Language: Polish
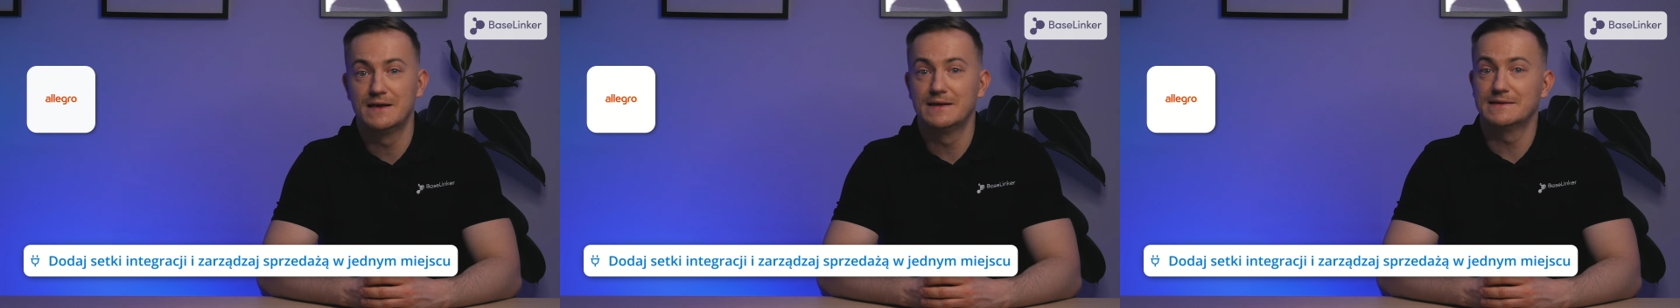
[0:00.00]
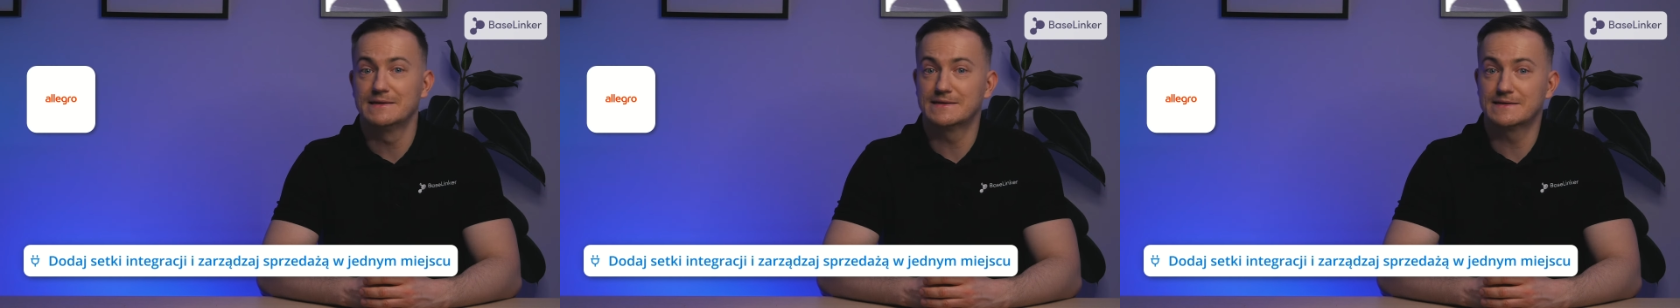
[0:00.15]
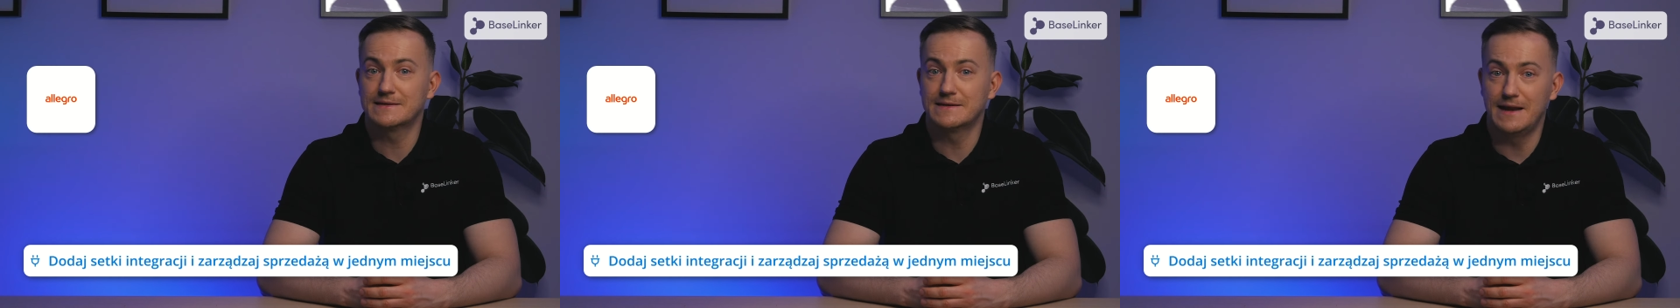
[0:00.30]

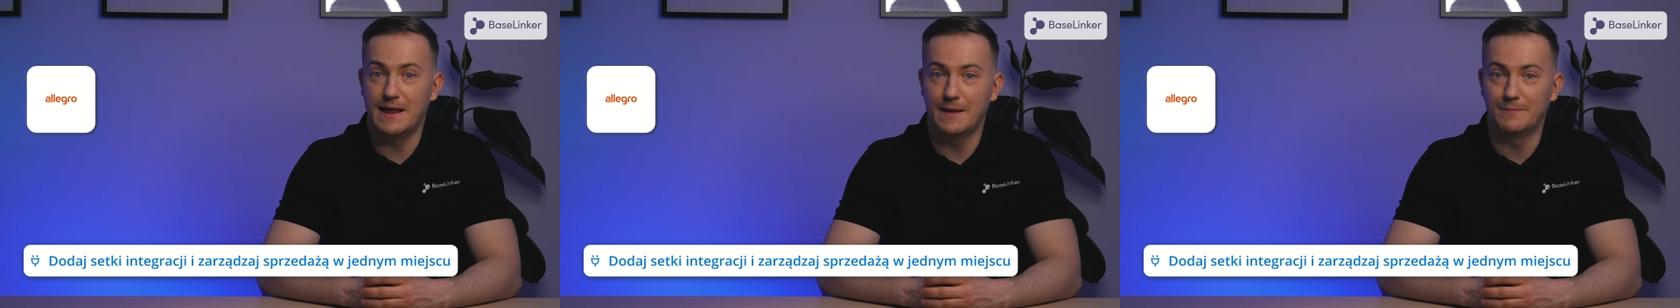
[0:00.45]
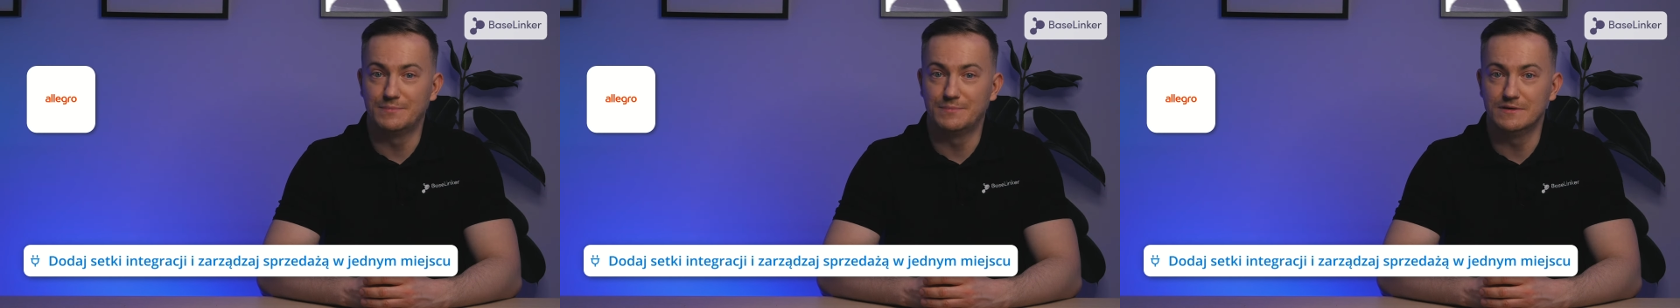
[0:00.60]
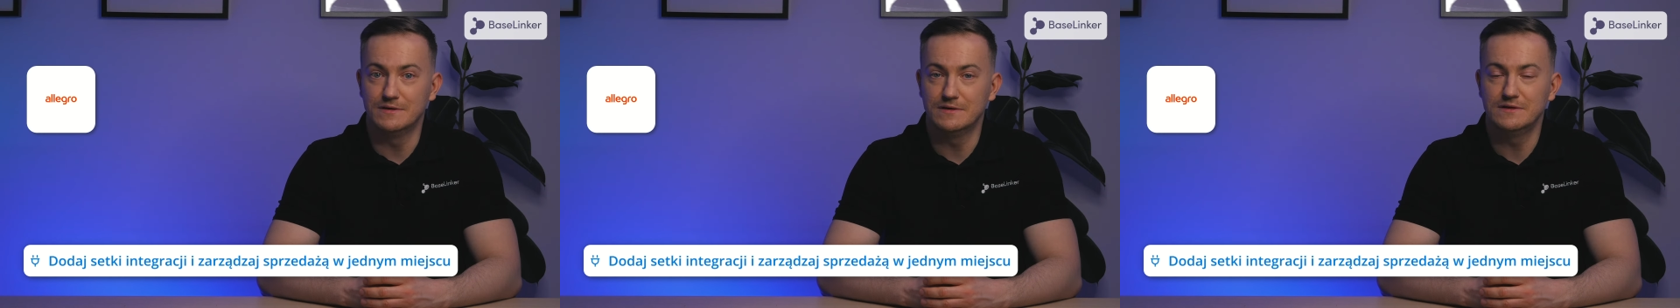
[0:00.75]

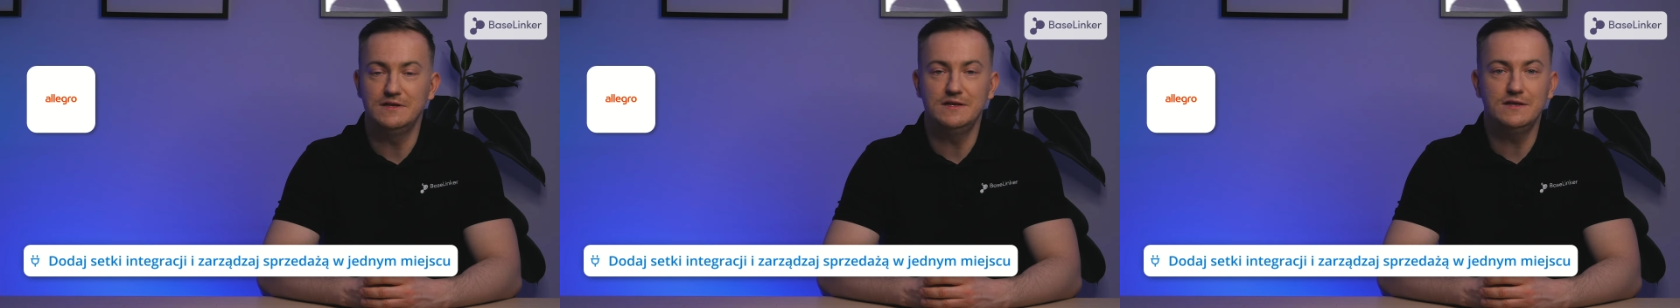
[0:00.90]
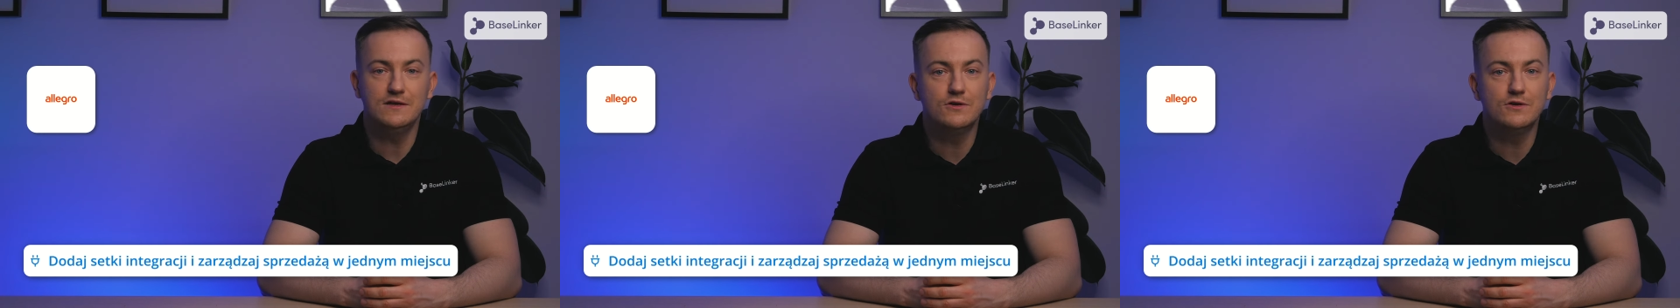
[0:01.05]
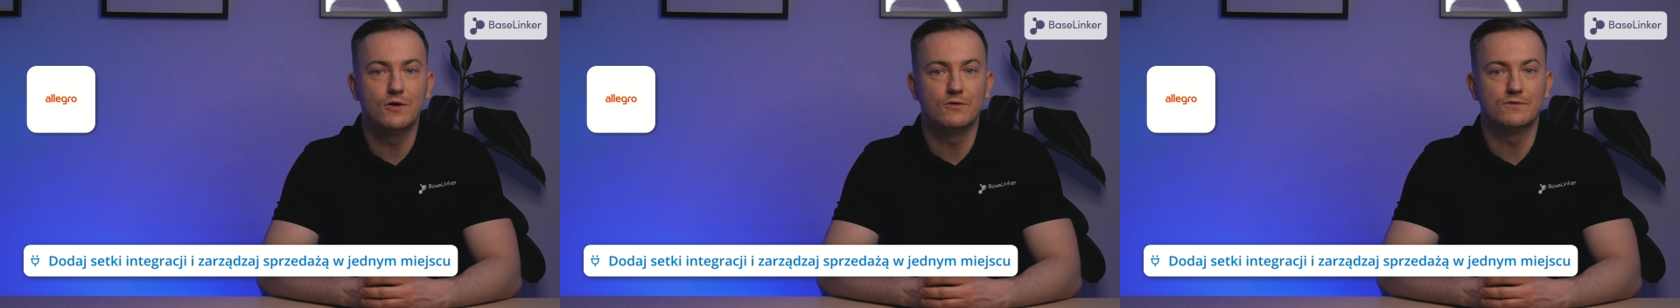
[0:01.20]
sklepy
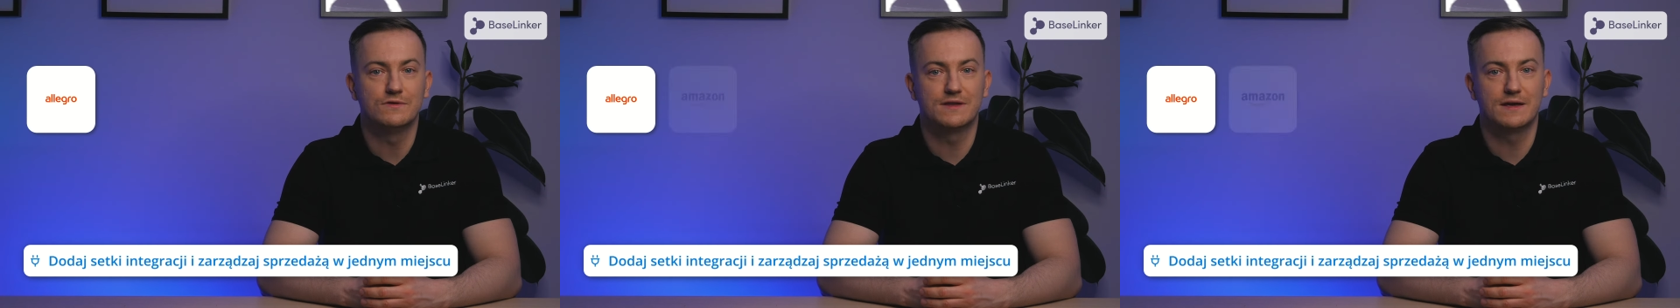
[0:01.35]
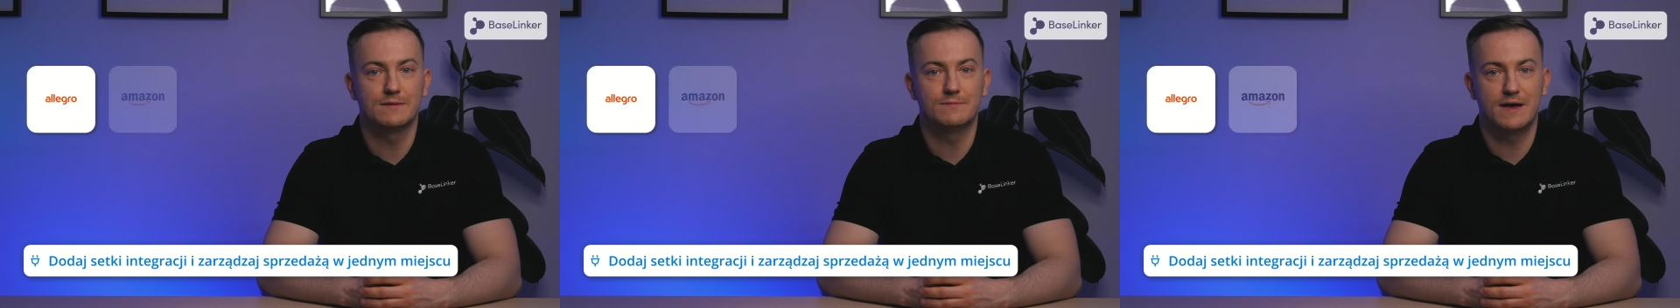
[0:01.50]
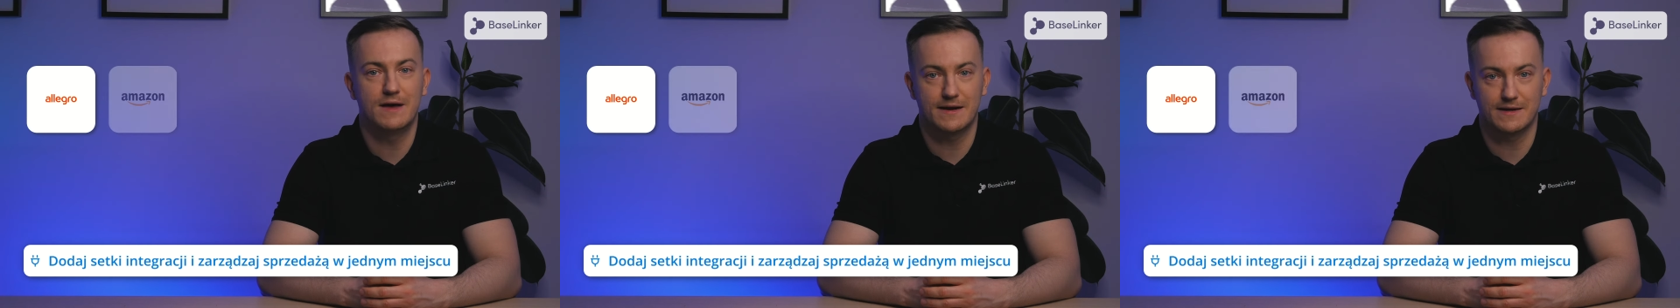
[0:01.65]
i
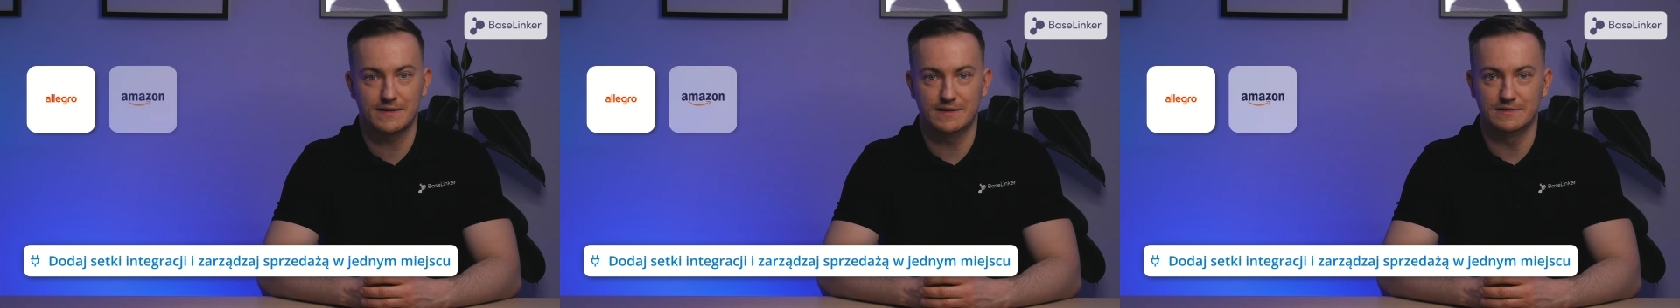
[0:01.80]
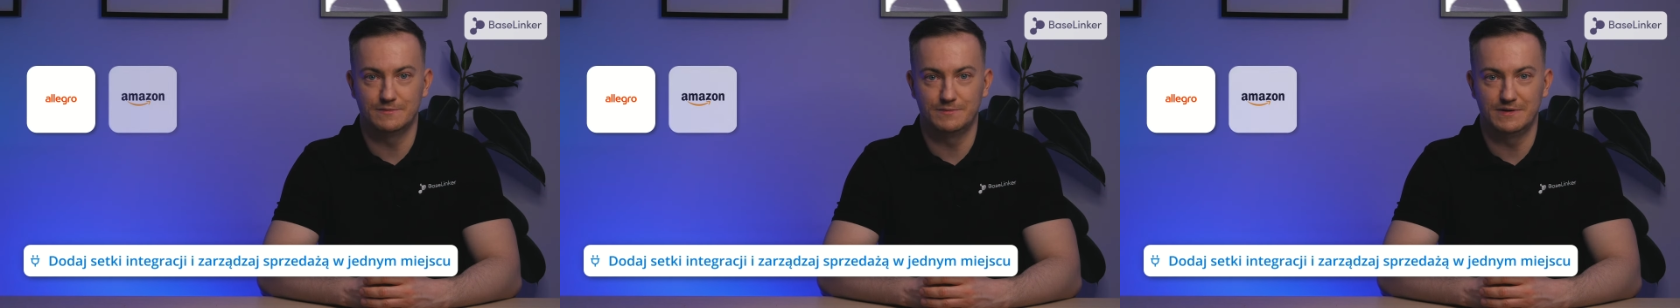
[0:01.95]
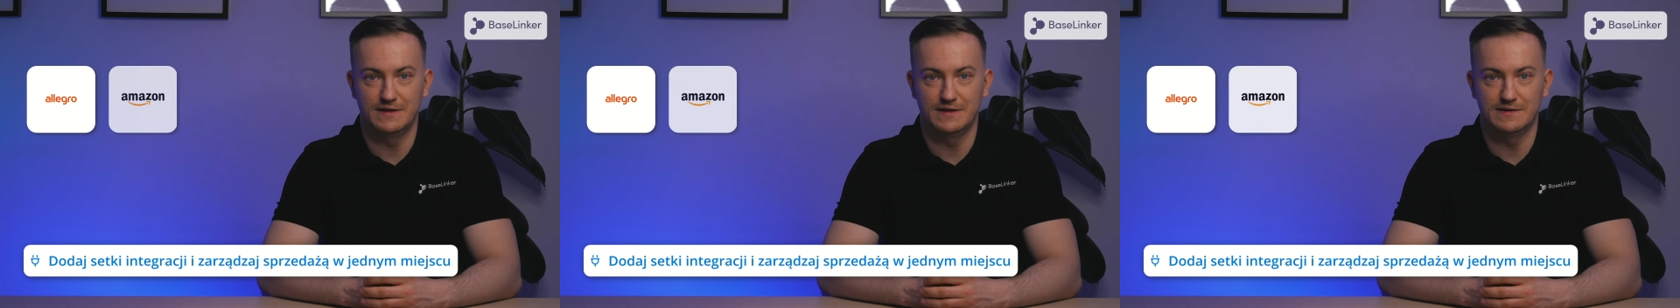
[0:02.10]
konta
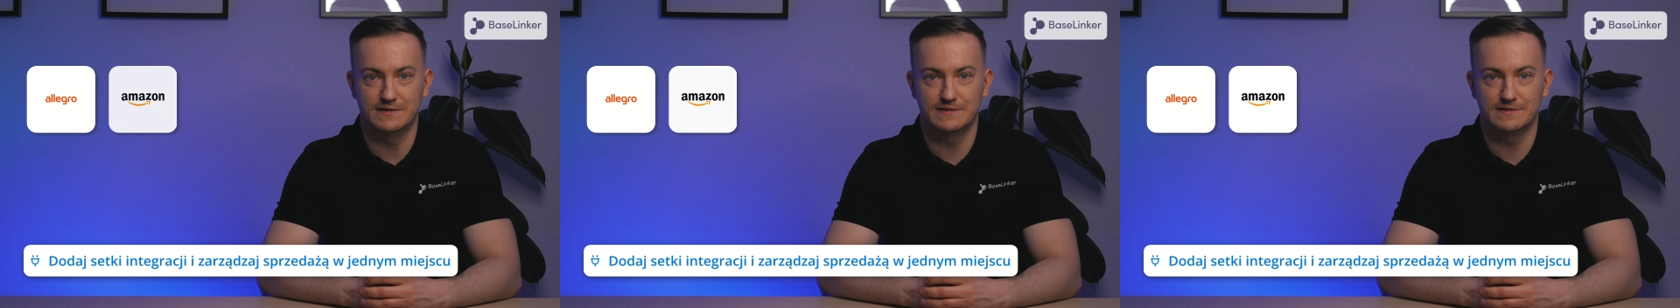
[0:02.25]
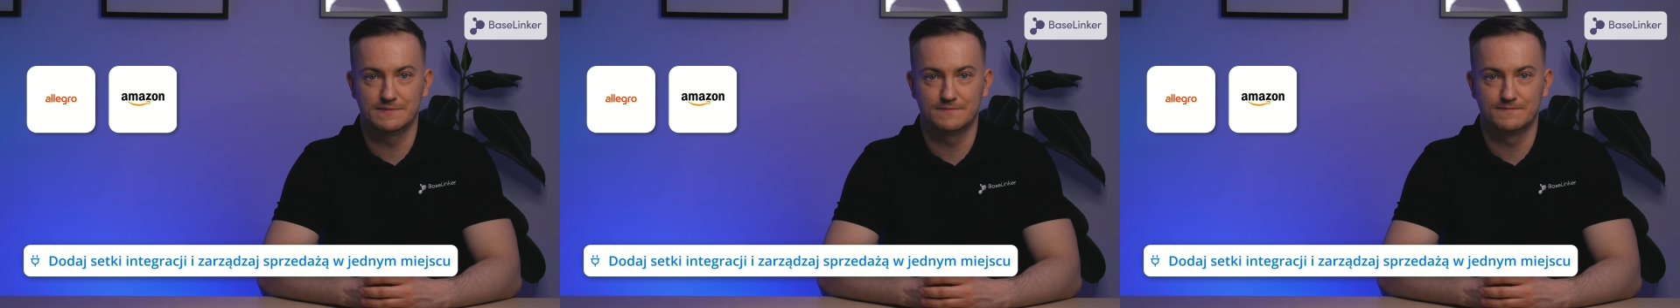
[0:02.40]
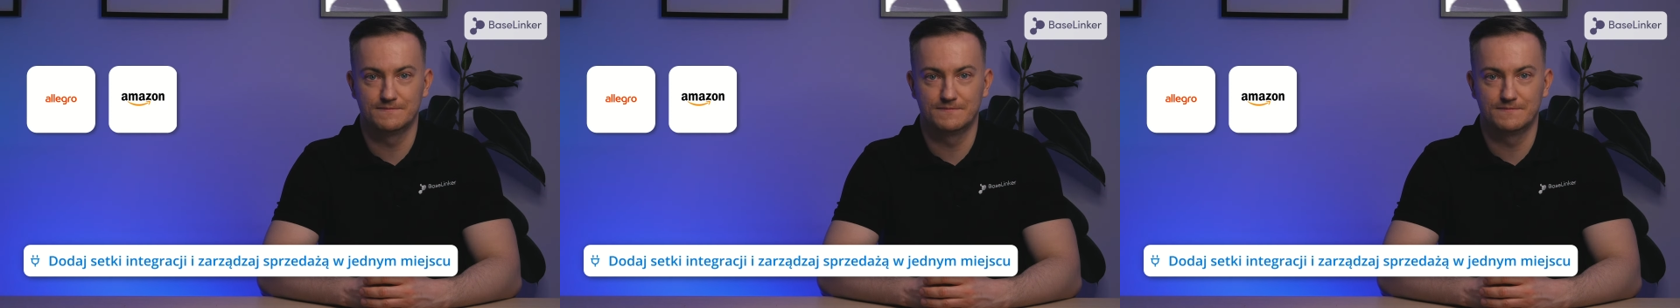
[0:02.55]
marketplace.